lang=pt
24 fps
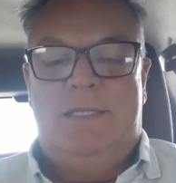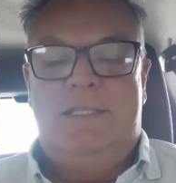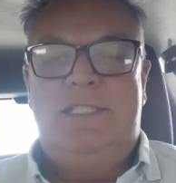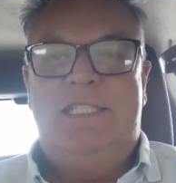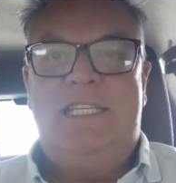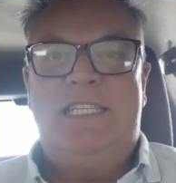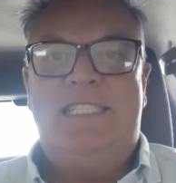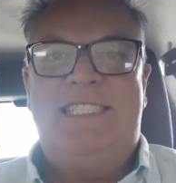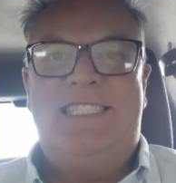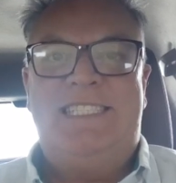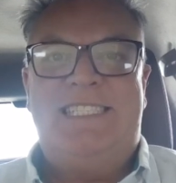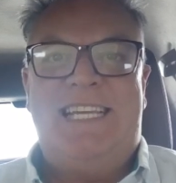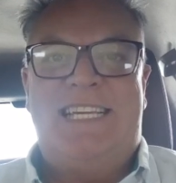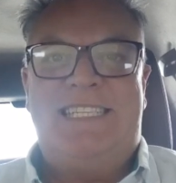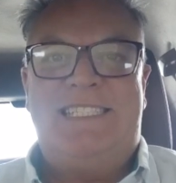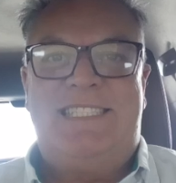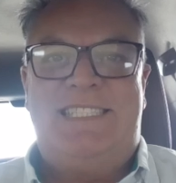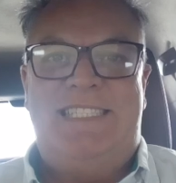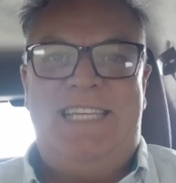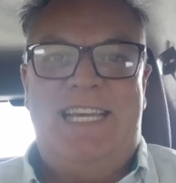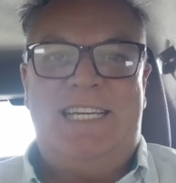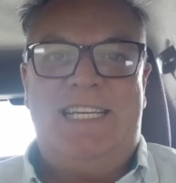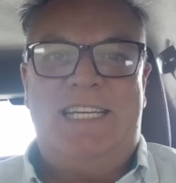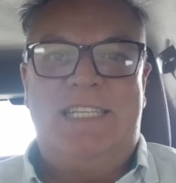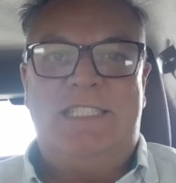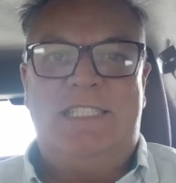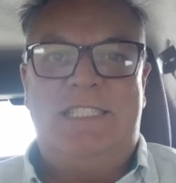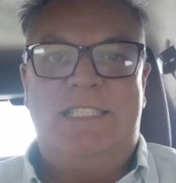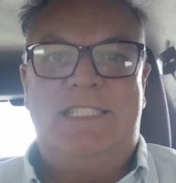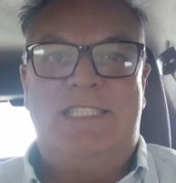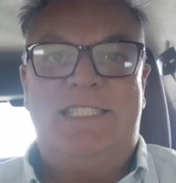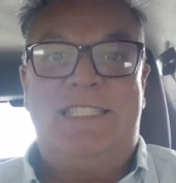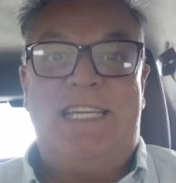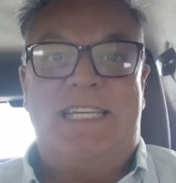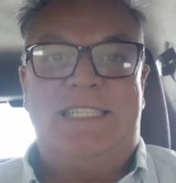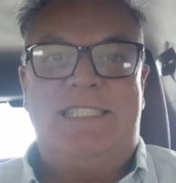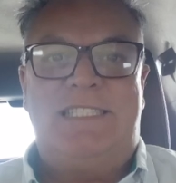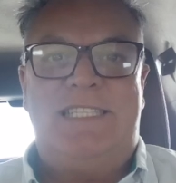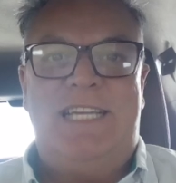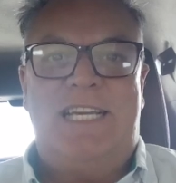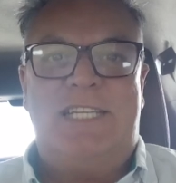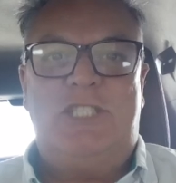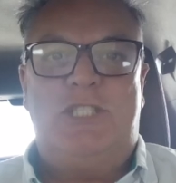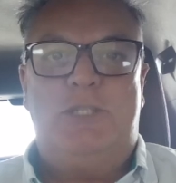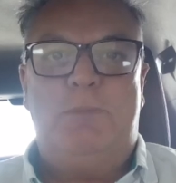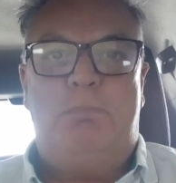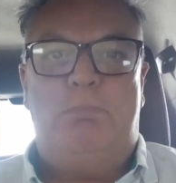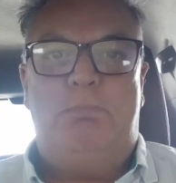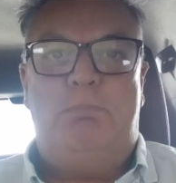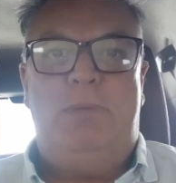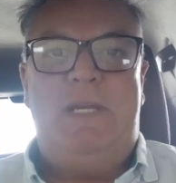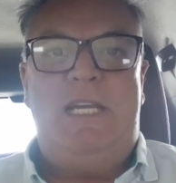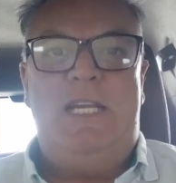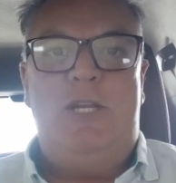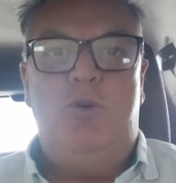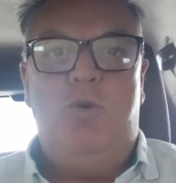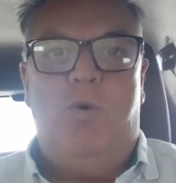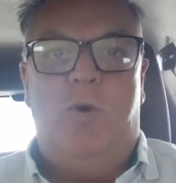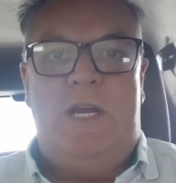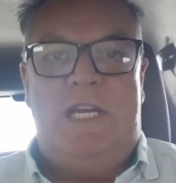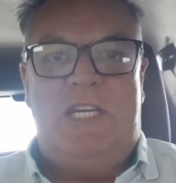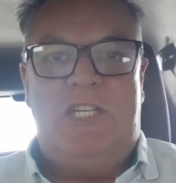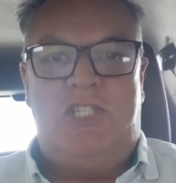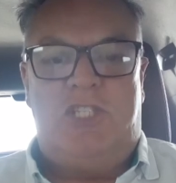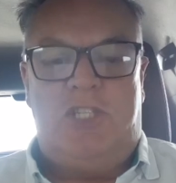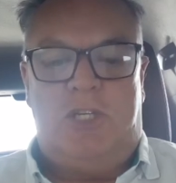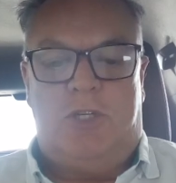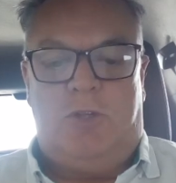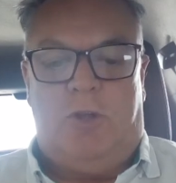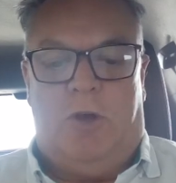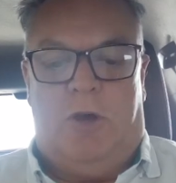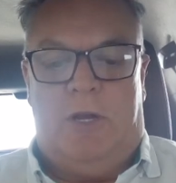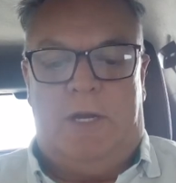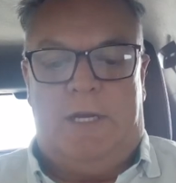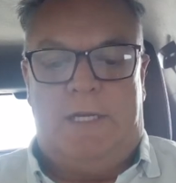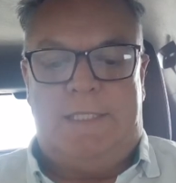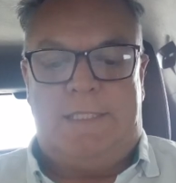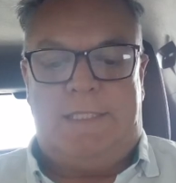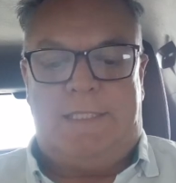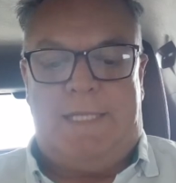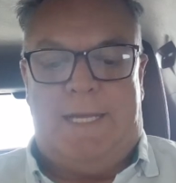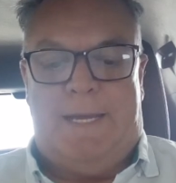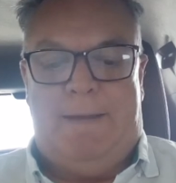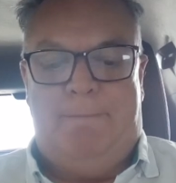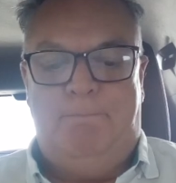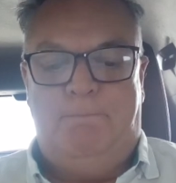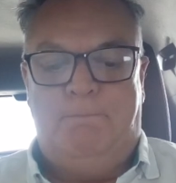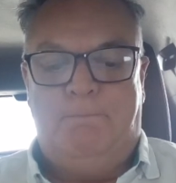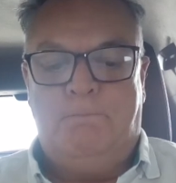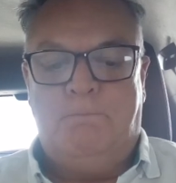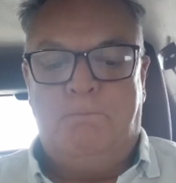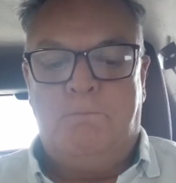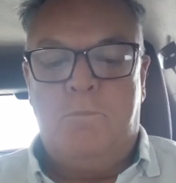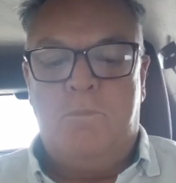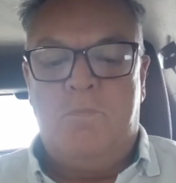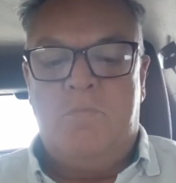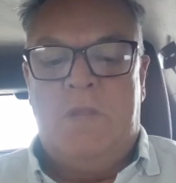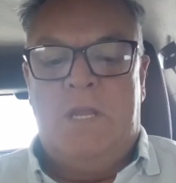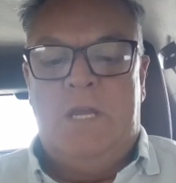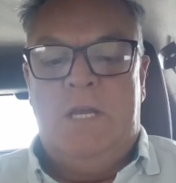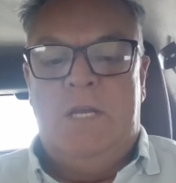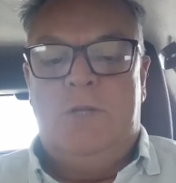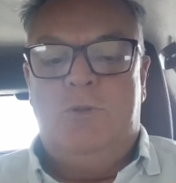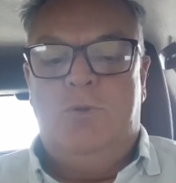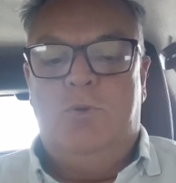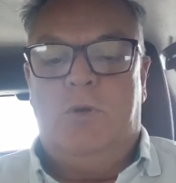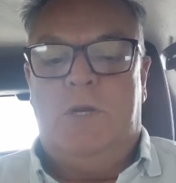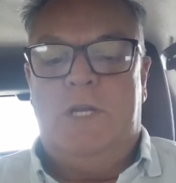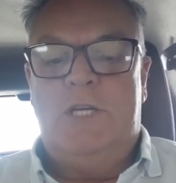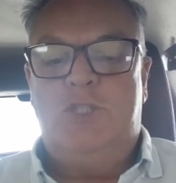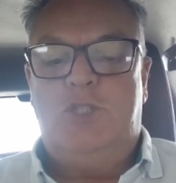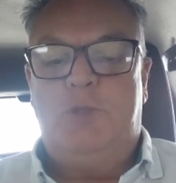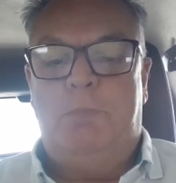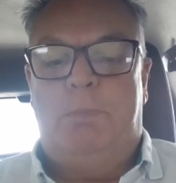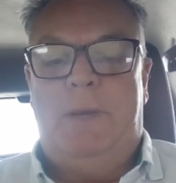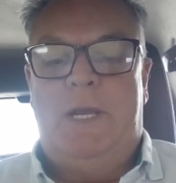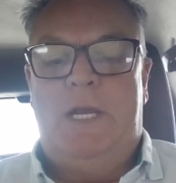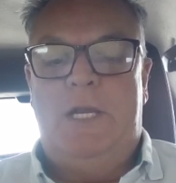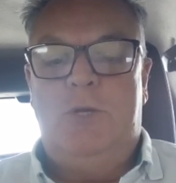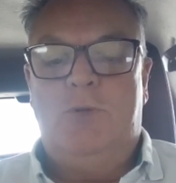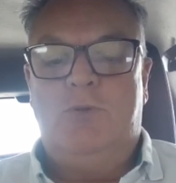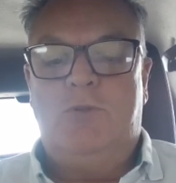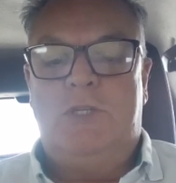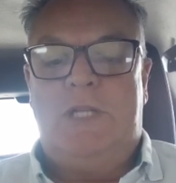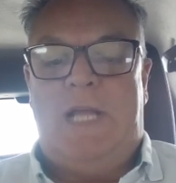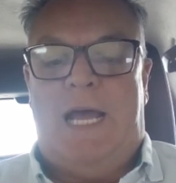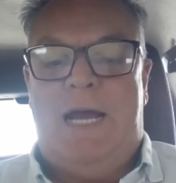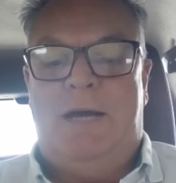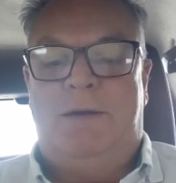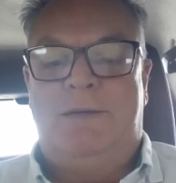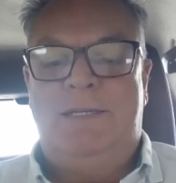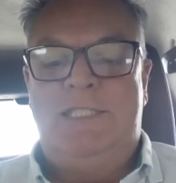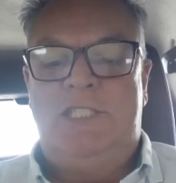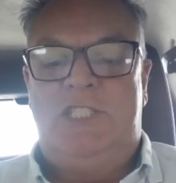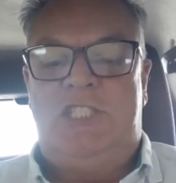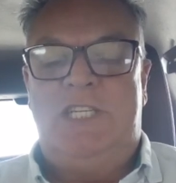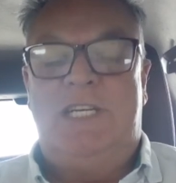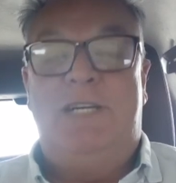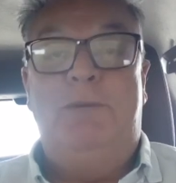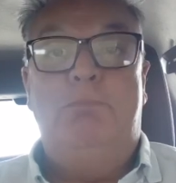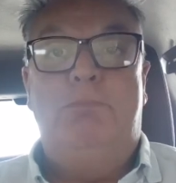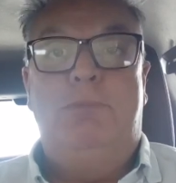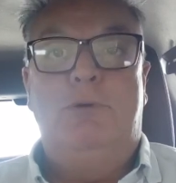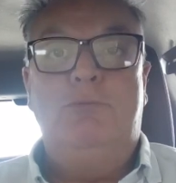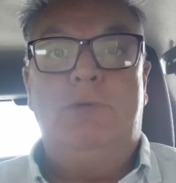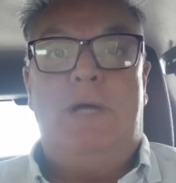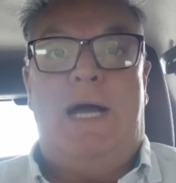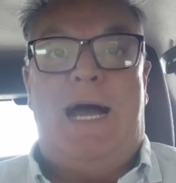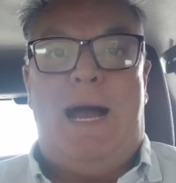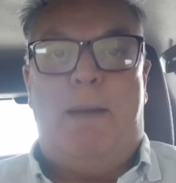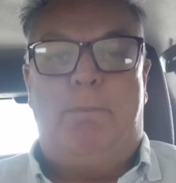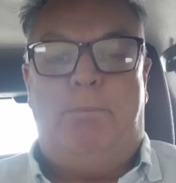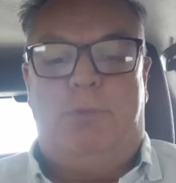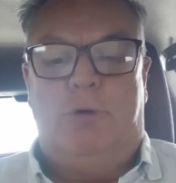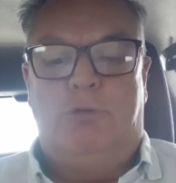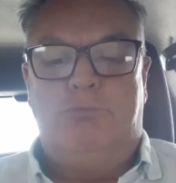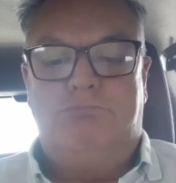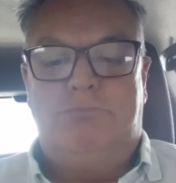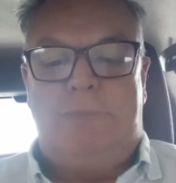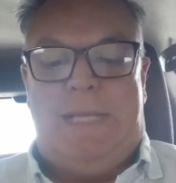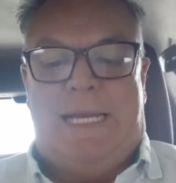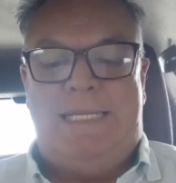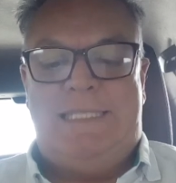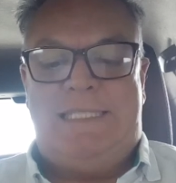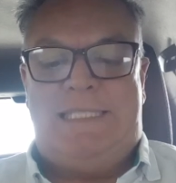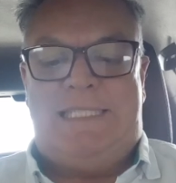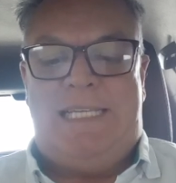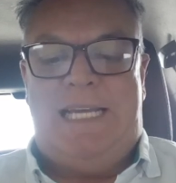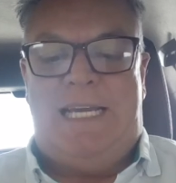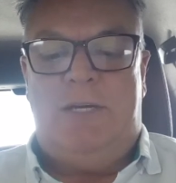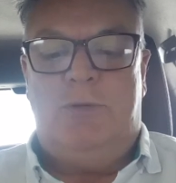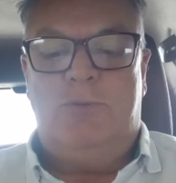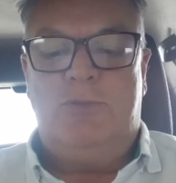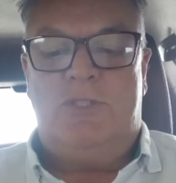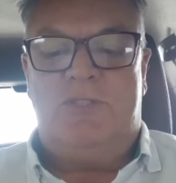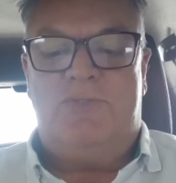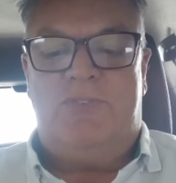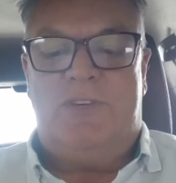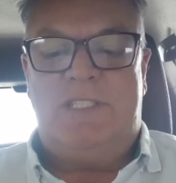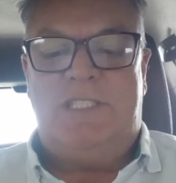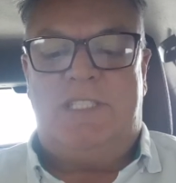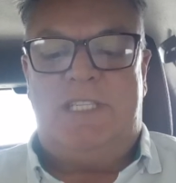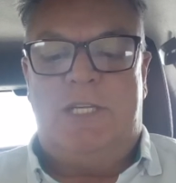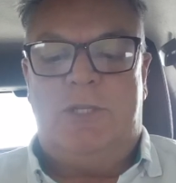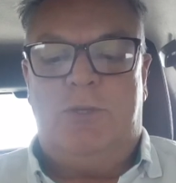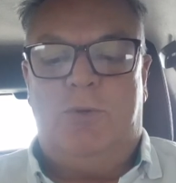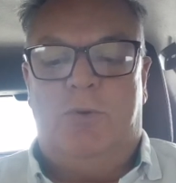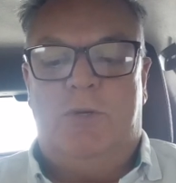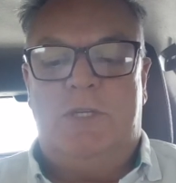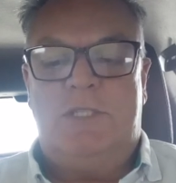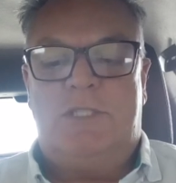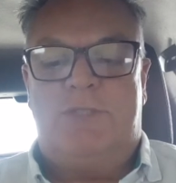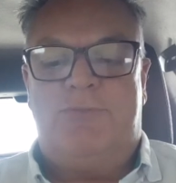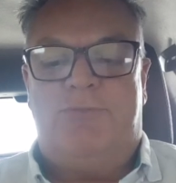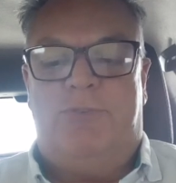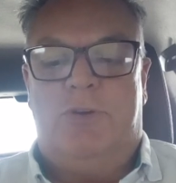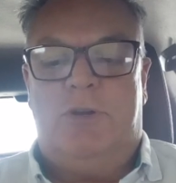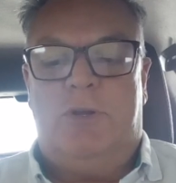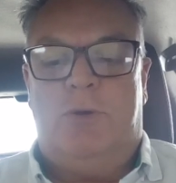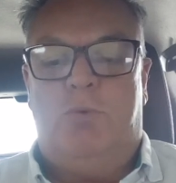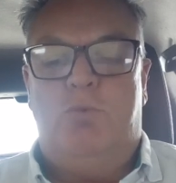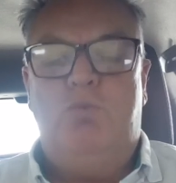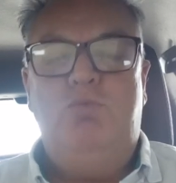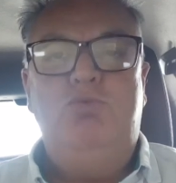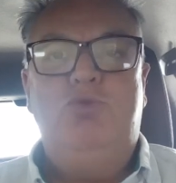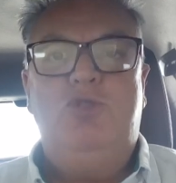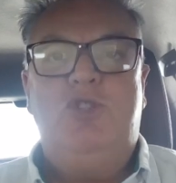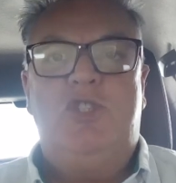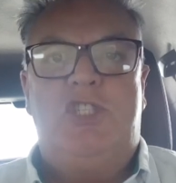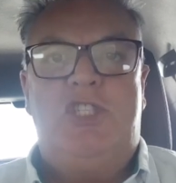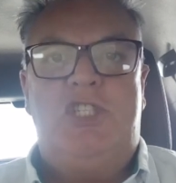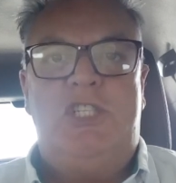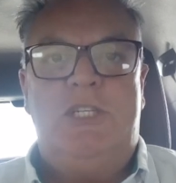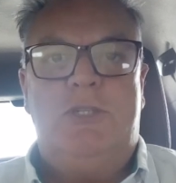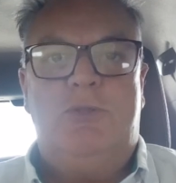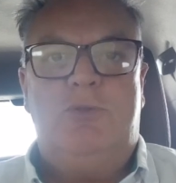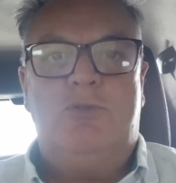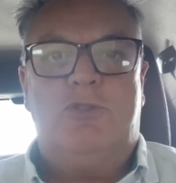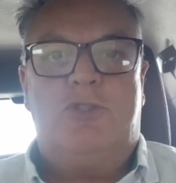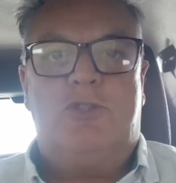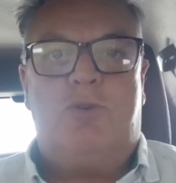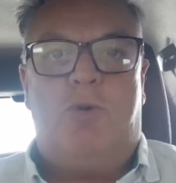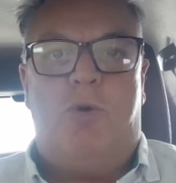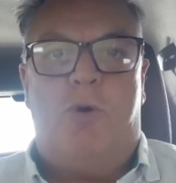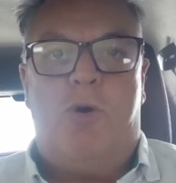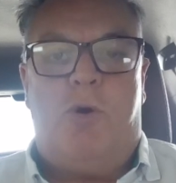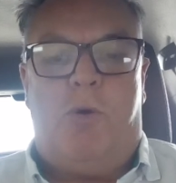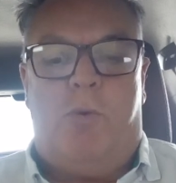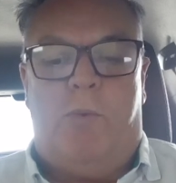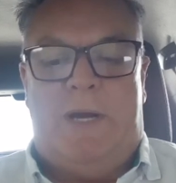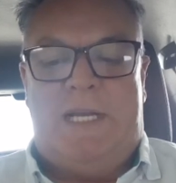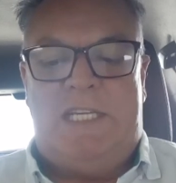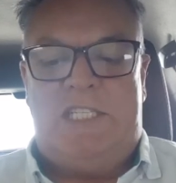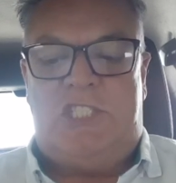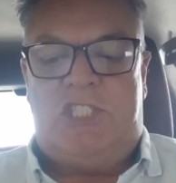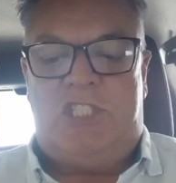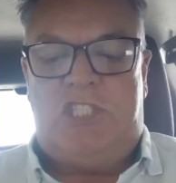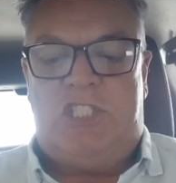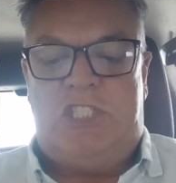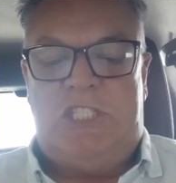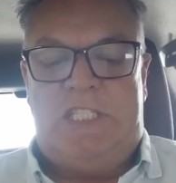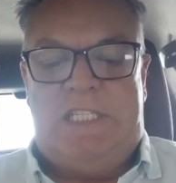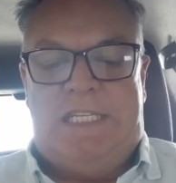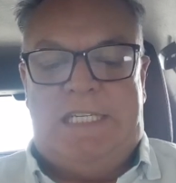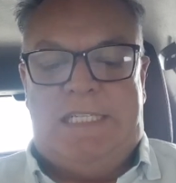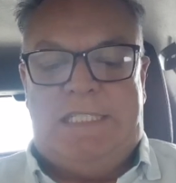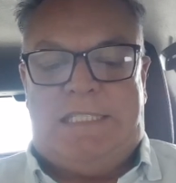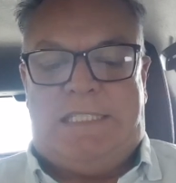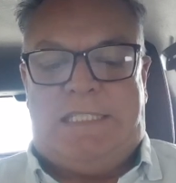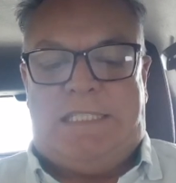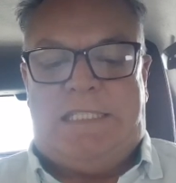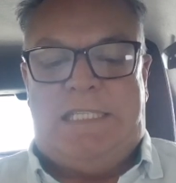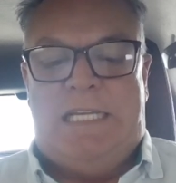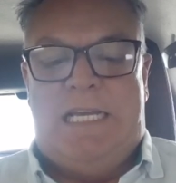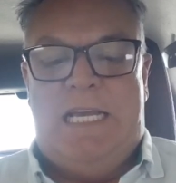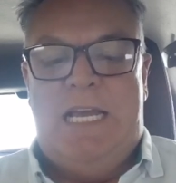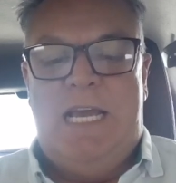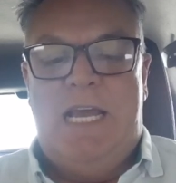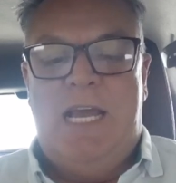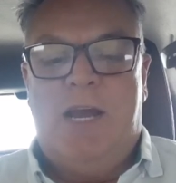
de cerca de 17 bilhões de dólares, tá? Durante o período da, de abundância, os vencedores foram ungidos com quantias